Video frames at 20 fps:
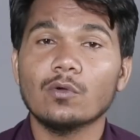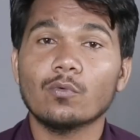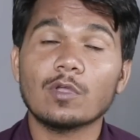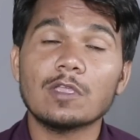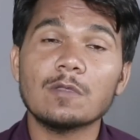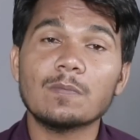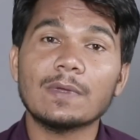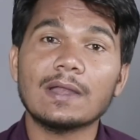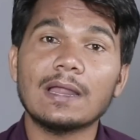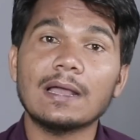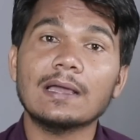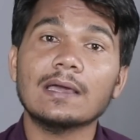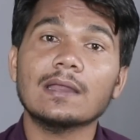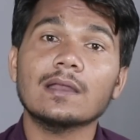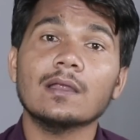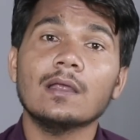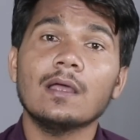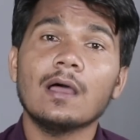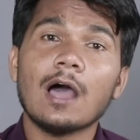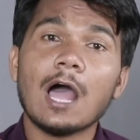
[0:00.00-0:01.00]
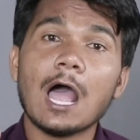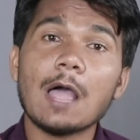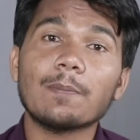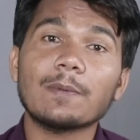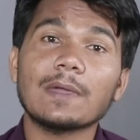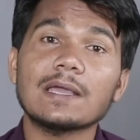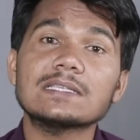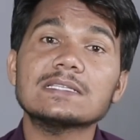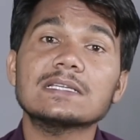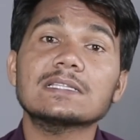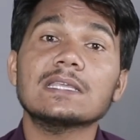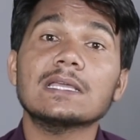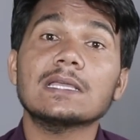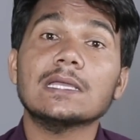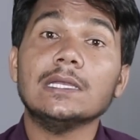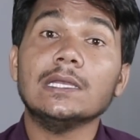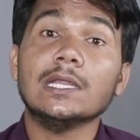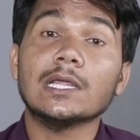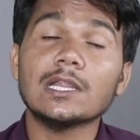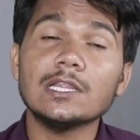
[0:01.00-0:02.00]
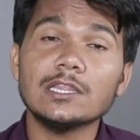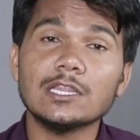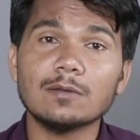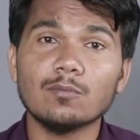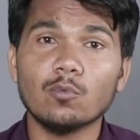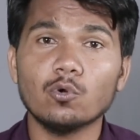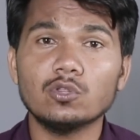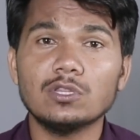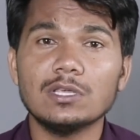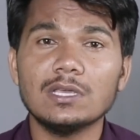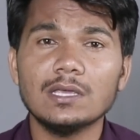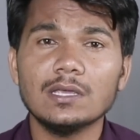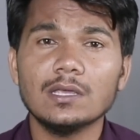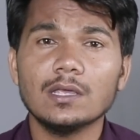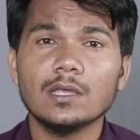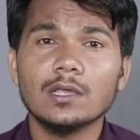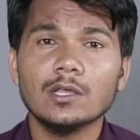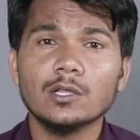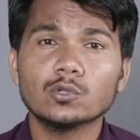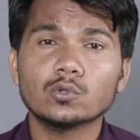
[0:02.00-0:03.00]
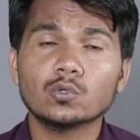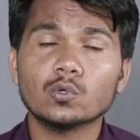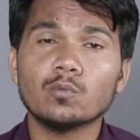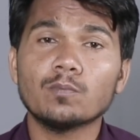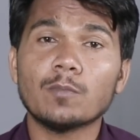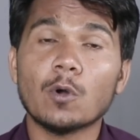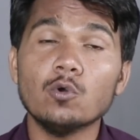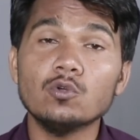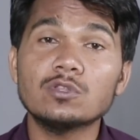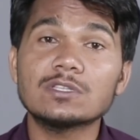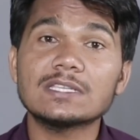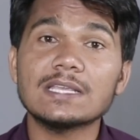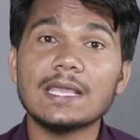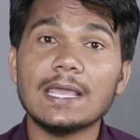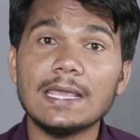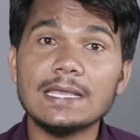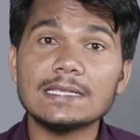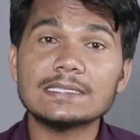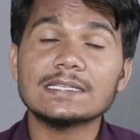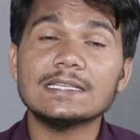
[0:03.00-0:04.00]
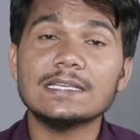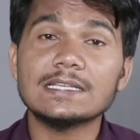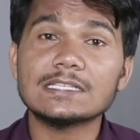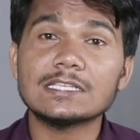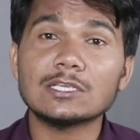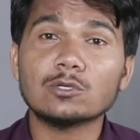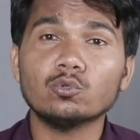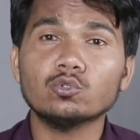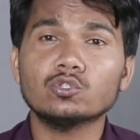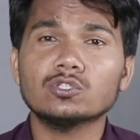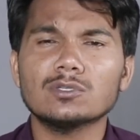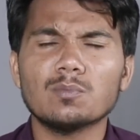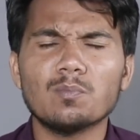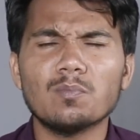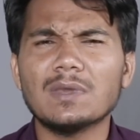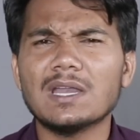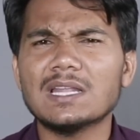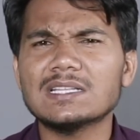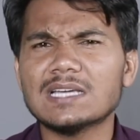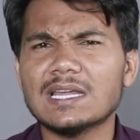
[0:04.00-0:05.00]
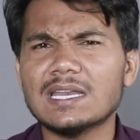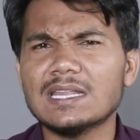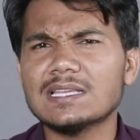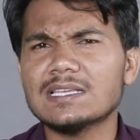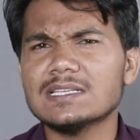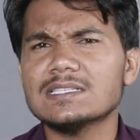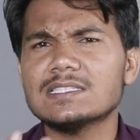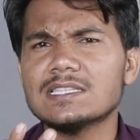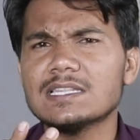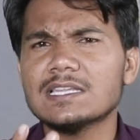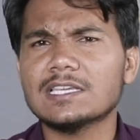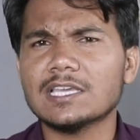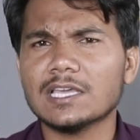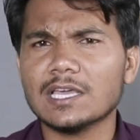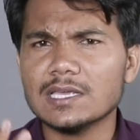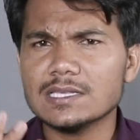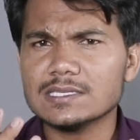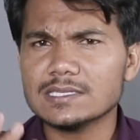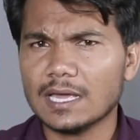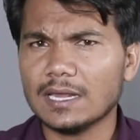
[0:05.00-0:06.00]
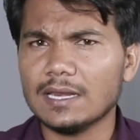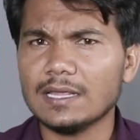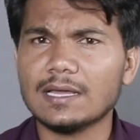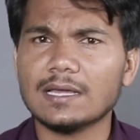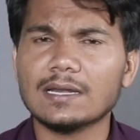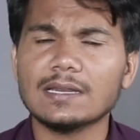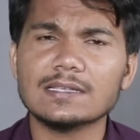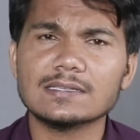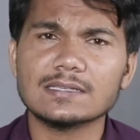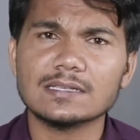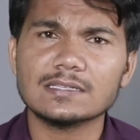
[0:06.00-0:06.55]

वहीं पर अगर आप कह सकते हैं कि नरेंद्र मोदी तो बहुत से ऐसे ऐसे कुछ न जाने किस तरीके के इशारे कर रहे हैं